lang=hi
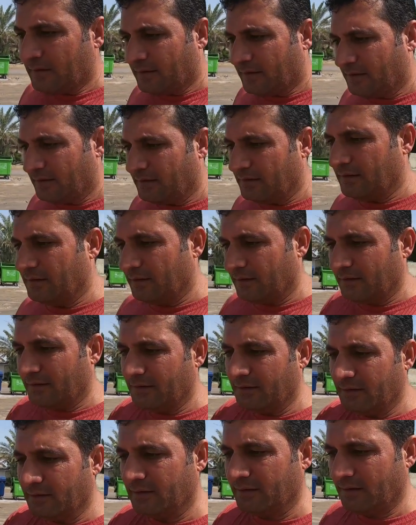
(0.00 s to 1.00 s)
आ,
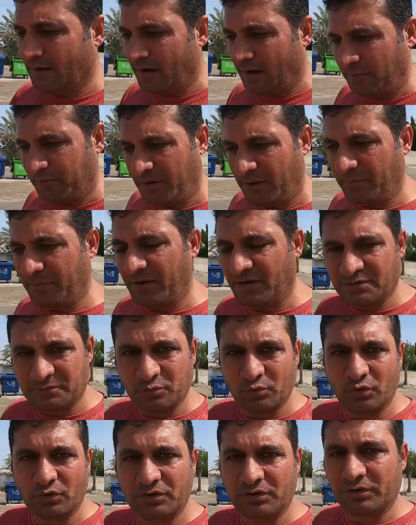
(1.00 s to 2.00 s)
आपका
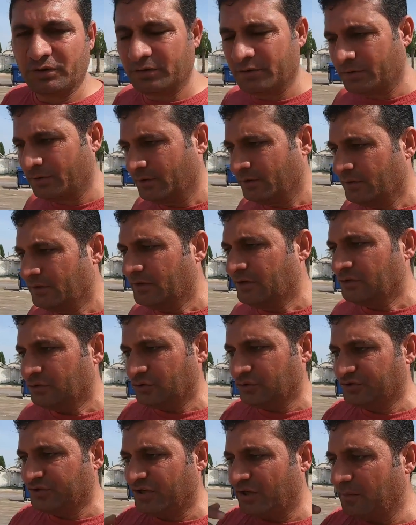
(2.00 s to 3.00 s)
पासपोर्ट
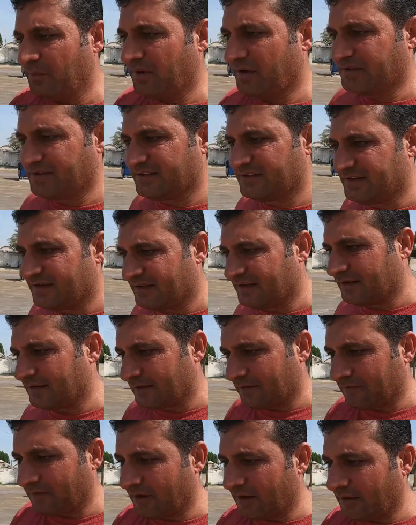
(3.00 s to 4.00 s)
जो छः माह से ज़्यादा
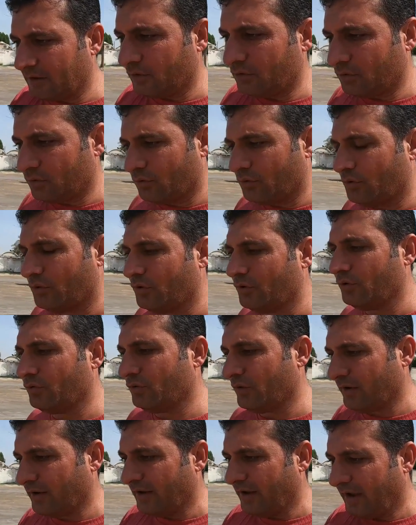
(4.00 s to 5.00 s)
का वायलड हो
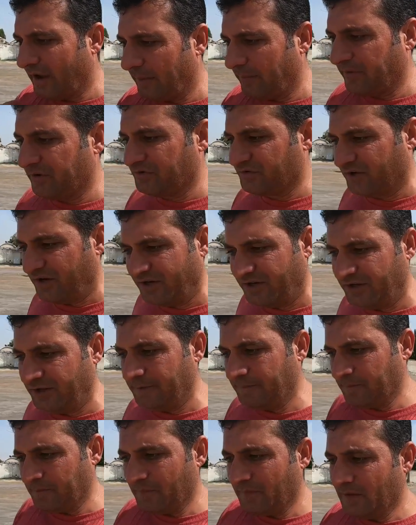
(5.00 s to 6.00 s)
एमरस आई
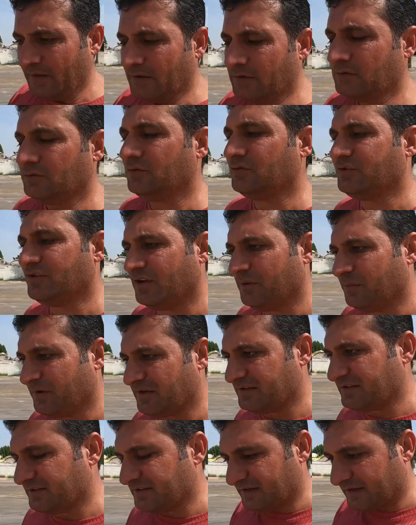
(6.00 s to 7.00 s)
जो छः माह
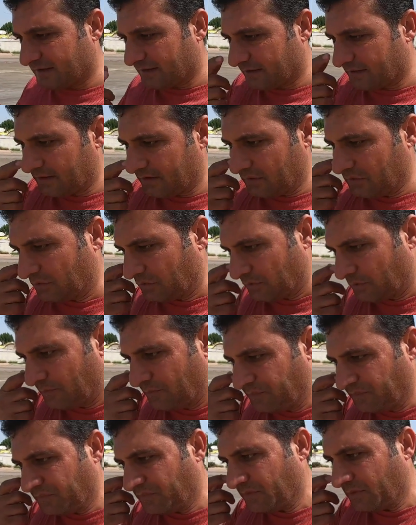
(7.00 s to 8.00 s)
से ज़्यादा की हो
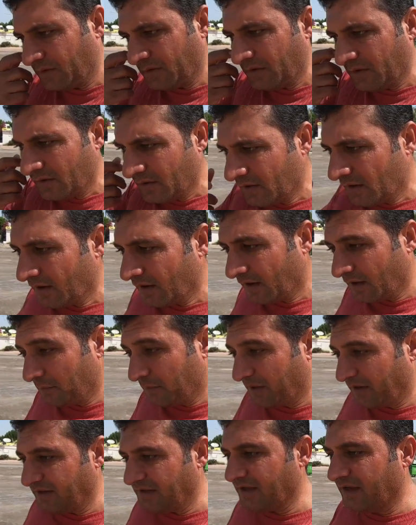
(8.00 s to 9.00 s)

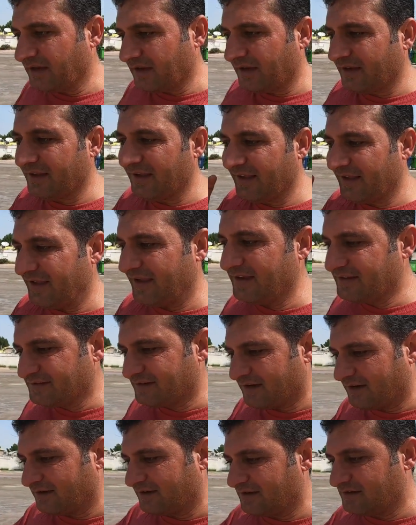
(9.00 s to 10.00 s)
अल्बानिया के लिए एक
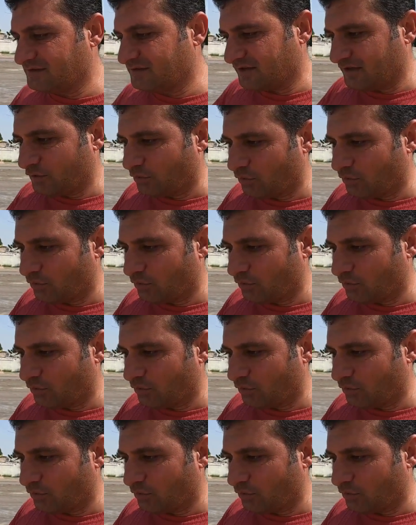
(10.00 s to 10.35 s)
साल का स्टे